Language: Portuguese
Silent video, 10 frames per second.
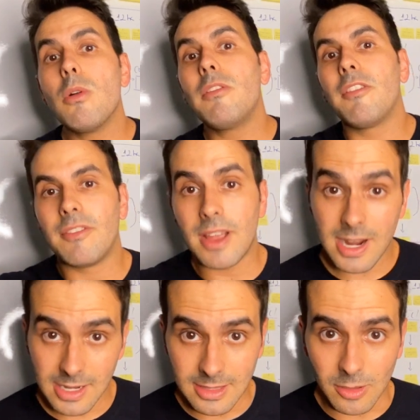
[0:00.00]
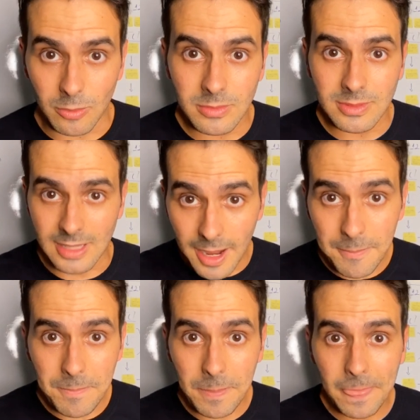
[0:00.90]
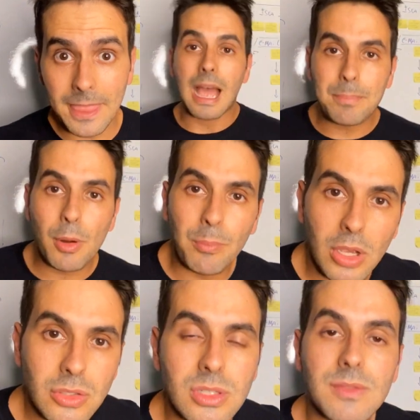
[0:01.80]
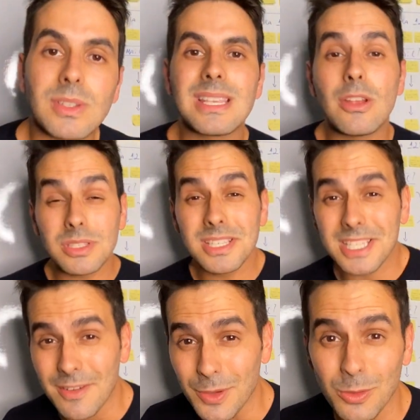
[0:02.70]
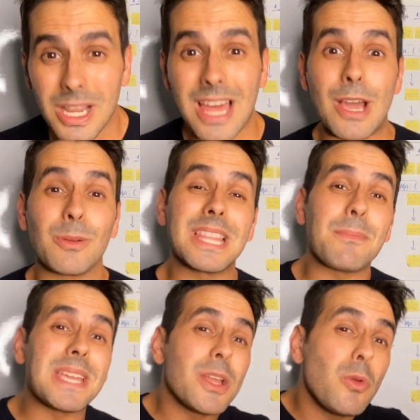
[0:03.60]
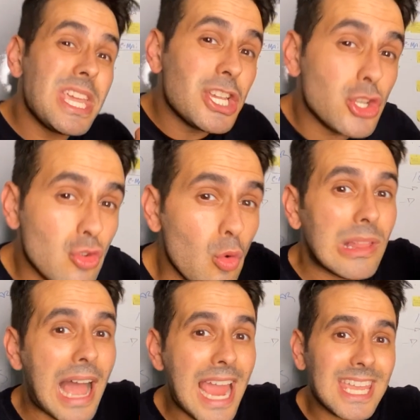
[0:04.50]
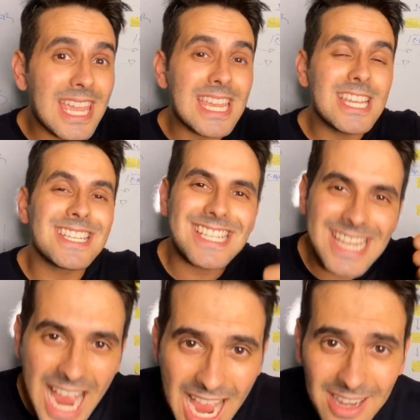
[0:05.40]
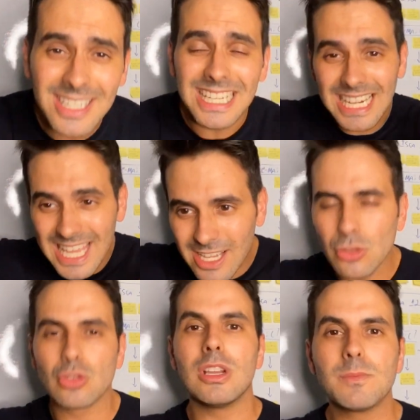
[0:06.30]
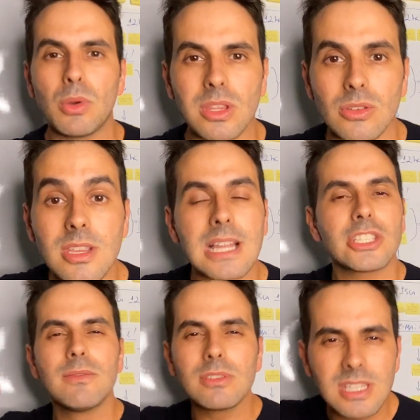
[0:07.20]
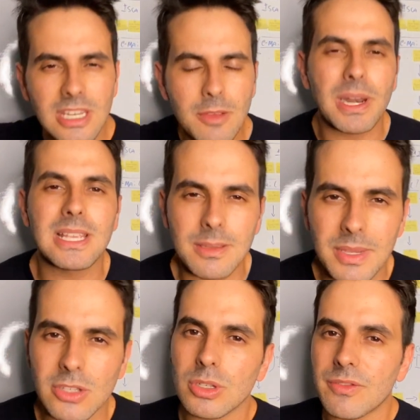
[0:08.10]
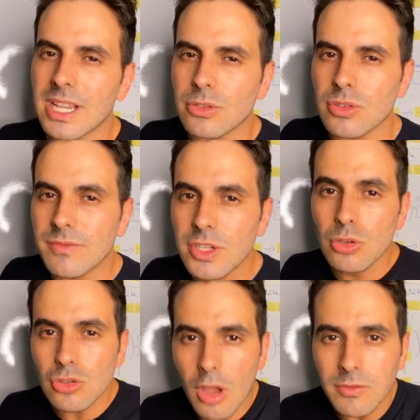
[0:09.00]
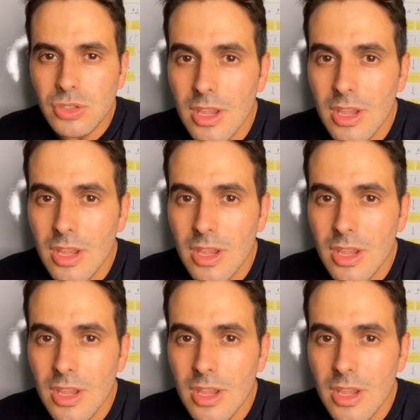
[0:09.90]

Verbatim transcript: ofertam, tá? A propósito, se você não se inscreveu no canal e também não deixou o like aí, já clica nos dois botãozinhos, ativa o sininho para receber as notificações de vídeos novos,